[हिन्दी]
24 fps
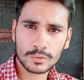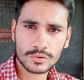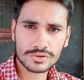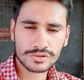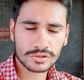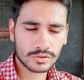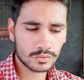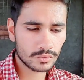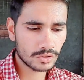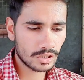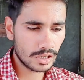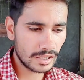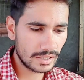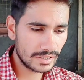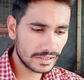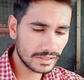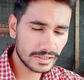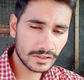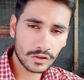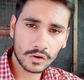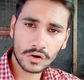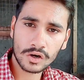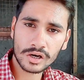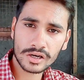पोस्ट करूँगा
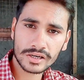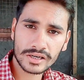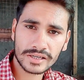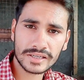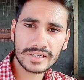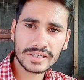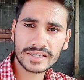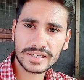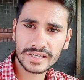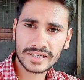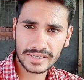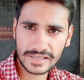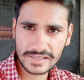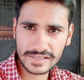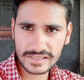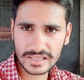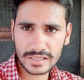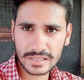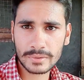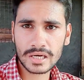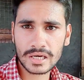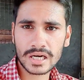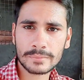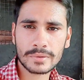और इनके रेट्स
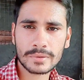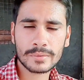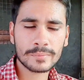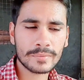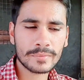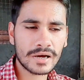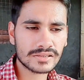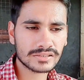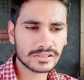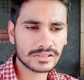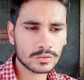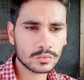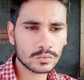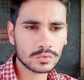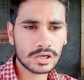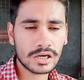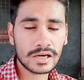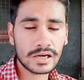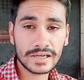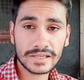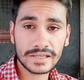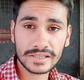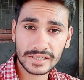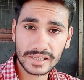के बारे में भी बात
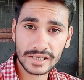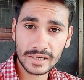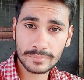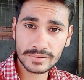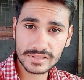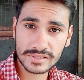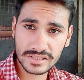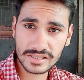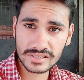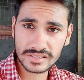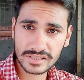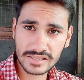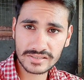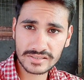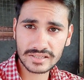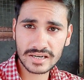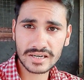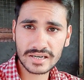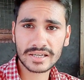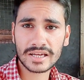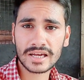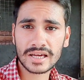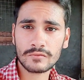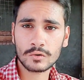करूँगा इनका बिज़नेस किस
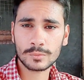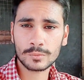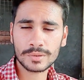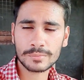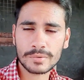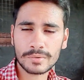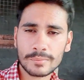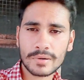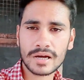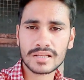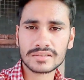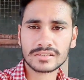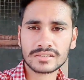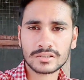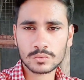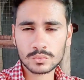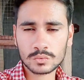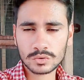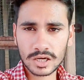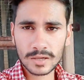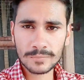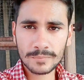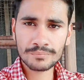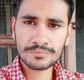तरह का है वो भी मैं बात
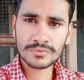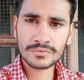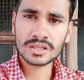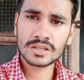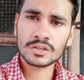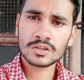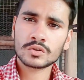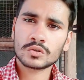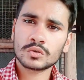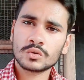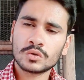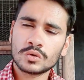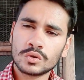करूँगा तो